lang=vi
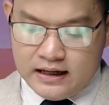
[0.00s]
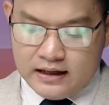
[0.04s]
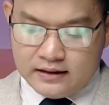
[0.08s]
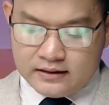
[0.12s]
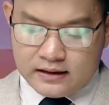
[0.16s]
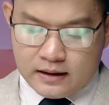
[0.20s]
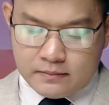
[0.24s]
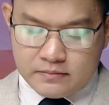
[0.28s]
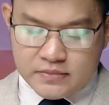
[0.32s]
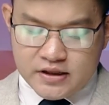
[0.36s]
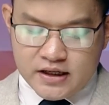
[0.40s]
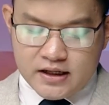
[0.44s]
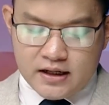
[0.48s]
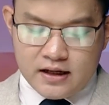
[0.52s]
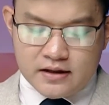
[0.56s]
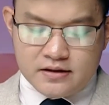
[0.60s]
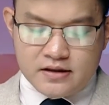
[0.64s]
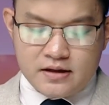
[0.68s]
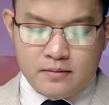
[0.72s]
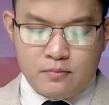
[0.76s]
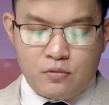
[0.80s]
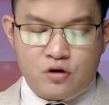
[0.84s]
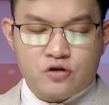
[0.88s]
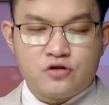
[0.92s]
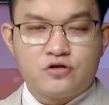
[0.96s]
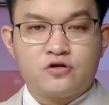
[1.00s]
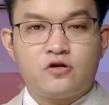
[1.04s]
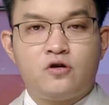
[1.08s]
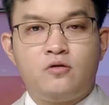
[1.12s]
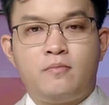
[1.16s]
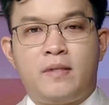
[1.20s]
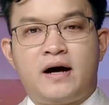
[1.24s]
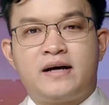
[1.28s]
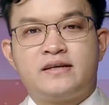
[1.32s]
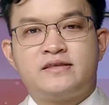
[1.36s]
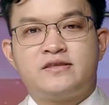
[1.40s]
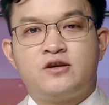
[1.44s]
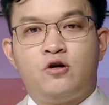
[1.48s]
Thậm chí là trên một số
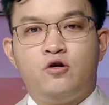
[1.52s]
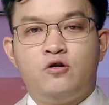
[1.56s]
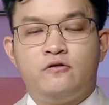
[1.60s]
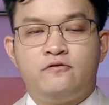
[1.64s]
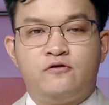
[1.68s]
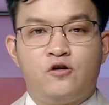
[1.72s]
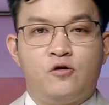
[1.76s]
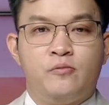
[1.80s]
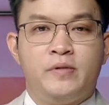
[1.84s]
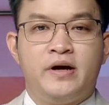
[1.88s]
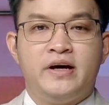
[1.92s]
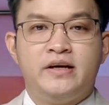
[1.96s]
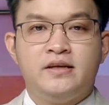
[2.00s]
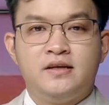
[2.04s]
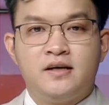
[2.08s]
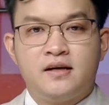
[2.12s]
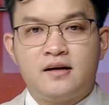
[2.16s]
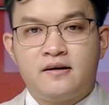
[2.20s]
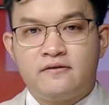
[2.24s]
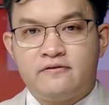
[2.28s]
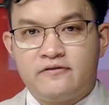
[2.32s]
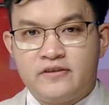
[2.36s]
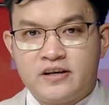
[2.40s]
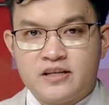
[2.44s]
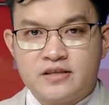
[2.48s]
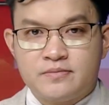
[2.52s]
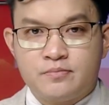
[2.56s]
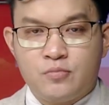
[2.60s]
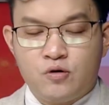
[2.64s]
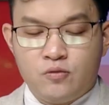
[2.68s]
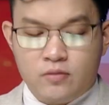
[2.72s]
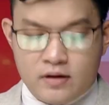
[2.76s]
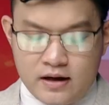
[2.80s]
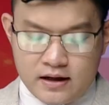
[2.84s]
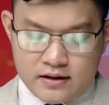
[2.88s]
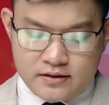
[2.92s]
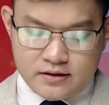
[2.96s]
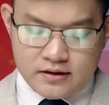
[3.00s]
mạng xã hội phổ biến như là Facebook
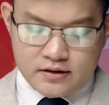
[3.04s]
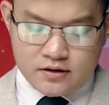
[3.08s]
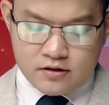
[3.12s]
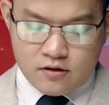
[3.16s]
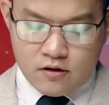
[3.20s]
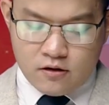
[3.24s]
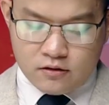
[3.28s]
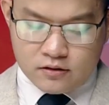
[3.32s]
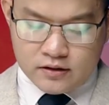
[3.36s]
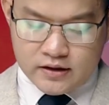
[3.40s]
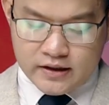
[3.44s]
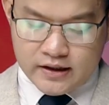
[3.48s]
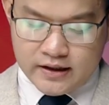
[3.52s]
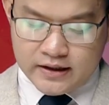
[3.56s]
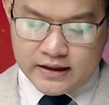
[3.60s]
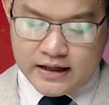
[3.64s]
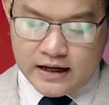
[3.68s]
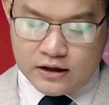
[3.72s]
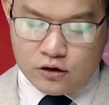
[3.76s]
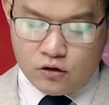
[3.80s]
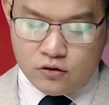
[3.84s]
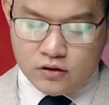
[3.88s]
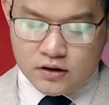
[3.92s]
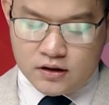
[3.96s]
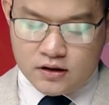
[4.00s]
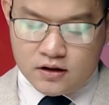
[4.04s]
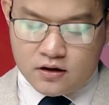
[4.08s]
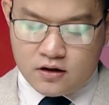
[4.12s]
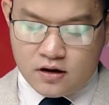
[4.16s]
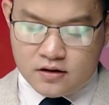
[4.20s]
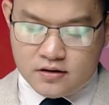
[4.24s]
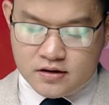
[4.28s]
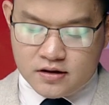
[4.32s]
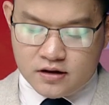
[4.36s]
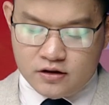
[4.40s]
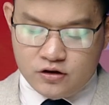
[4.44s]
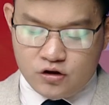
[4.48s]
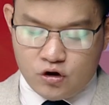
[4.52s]
hay là TikTok thì các đối tượng còn
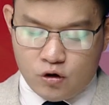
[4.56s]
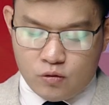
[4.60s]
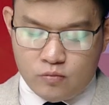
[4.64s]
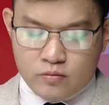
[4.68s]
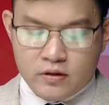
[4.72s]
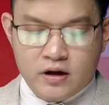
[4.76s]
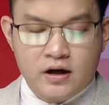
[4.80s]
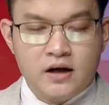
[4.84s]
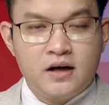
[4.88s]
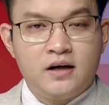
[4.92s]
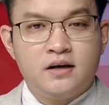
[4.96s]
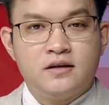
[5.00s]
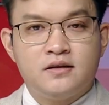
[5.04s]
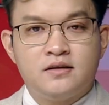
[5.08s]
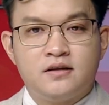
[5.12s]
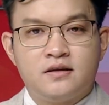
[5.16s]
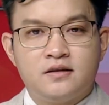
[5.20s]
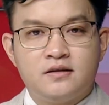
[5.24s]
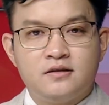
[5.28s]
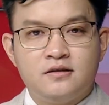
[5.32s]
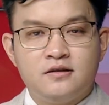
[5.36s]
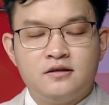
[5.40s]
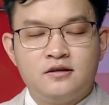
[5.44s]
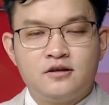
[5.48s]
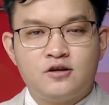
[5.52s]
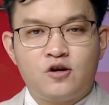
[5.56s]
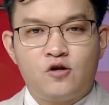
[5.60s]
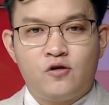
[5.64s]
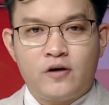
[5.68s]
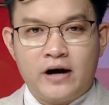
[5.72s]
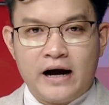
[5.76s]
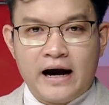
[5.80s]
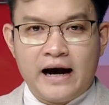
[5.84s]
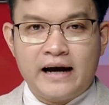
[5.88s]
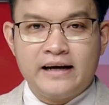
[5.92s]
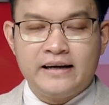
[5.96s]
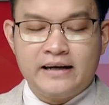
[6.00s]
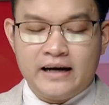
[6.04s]
sử dụng những cô
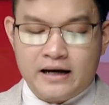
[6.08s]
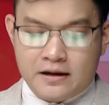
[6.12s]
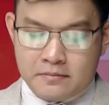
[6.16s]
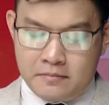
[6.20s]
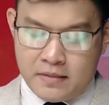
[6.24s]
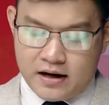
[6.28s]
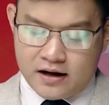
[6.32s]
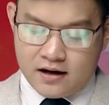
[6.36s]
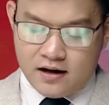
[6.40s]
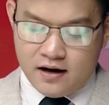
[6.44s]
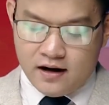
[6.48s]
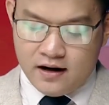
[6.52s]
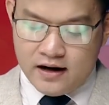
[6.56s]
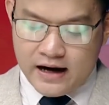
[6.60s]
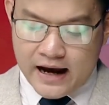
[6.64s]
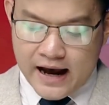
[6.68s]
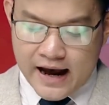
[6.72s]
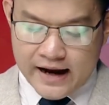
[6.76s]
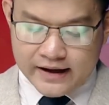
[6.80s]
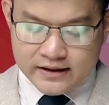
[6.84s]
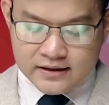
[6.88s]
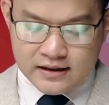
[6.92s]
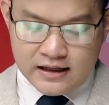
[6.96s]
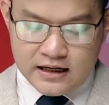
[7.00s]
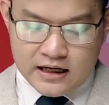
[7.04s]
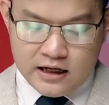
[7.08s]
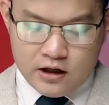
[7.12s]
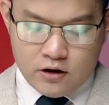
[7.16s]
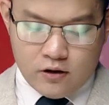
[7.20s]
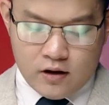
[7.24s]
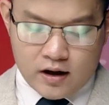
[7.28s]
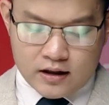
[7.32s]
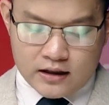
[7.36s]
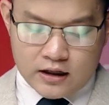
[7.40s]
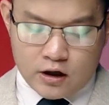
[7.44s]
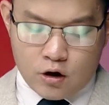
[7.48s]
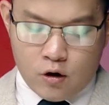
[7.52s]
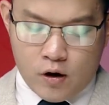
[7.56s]
gái ăn mặc hở hang
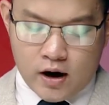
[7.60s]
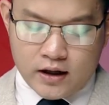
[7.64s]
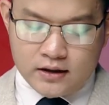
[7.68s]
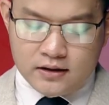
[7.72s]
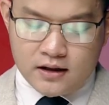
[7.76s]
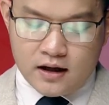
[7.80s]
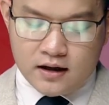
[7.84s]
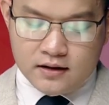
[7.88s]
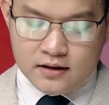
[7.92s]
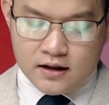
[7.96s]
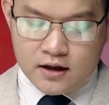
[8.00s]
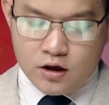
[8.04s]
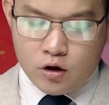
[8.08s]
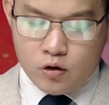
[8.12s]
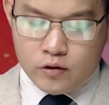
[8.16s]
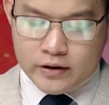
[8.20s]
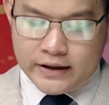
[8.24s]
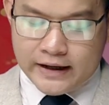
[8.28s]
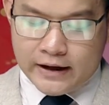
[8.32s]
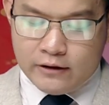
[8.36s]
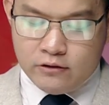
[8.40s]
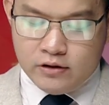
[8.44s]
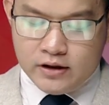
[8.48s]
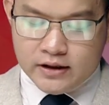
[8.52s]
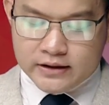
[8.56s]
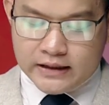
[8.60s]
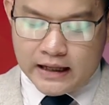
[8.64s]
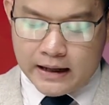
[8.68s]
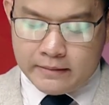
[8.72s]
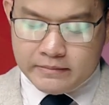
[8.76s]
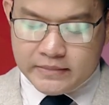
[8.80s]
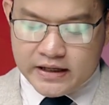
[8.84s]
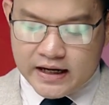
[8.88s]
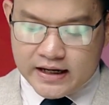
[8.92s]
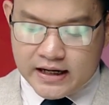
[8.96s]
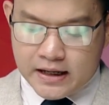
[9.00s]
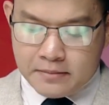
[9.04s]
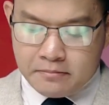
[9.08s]
hoặc là khỏa thân để lôi kéo người tham
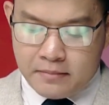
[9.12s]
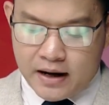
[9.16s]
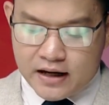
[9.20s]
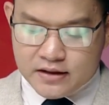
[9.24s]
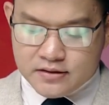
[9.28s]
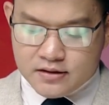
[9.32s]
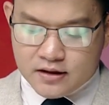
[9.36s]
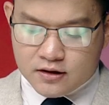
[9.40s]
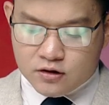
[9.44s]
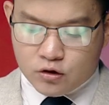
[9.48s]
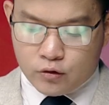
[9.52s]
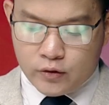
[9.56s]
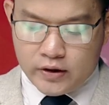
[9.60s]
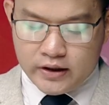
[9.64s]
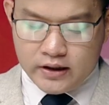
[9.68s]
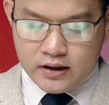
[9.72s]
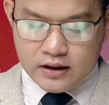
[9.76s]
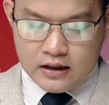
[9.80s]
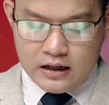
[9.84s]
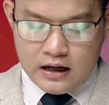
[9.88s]
gia đánh bạc trực tuyến.